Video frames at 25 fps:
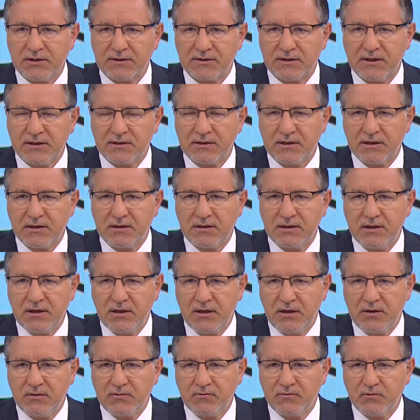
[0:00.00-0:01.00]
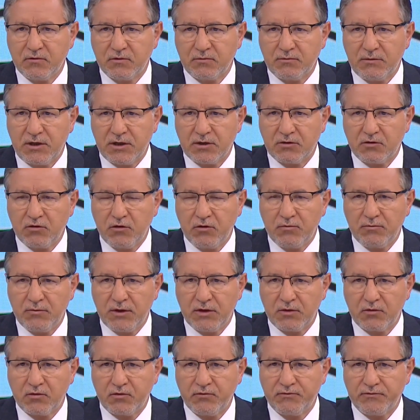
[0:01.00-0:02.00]
Zaten vurmak,
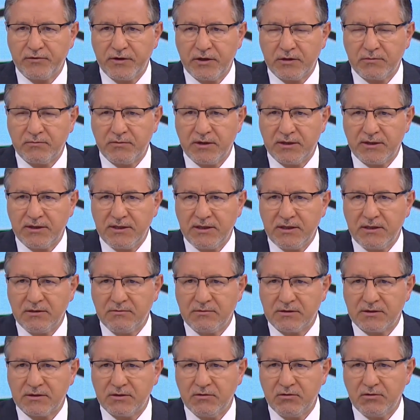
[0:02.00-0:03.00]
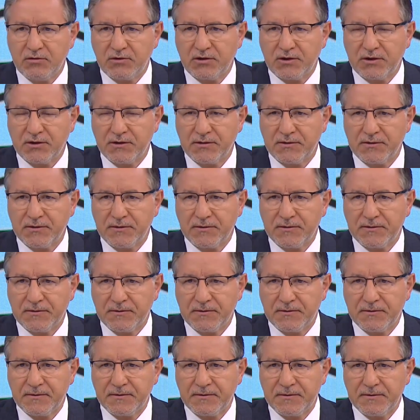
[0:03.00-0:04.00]
dövmek, küfretmek dinimizde yok ki.
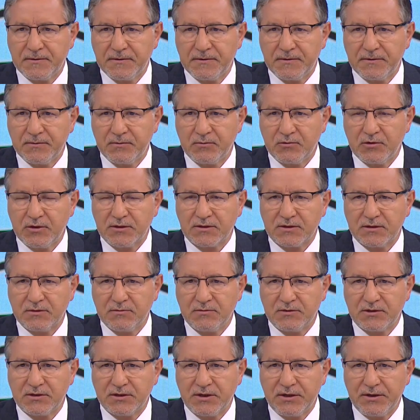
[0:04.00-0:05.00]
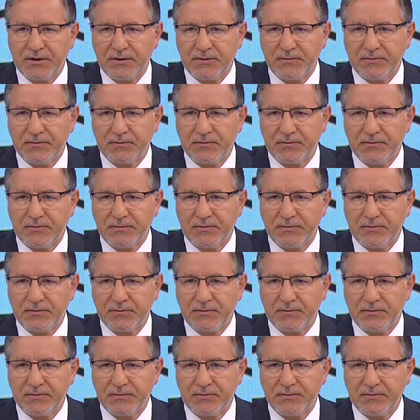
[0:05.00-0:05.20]
Nasıl bir şey?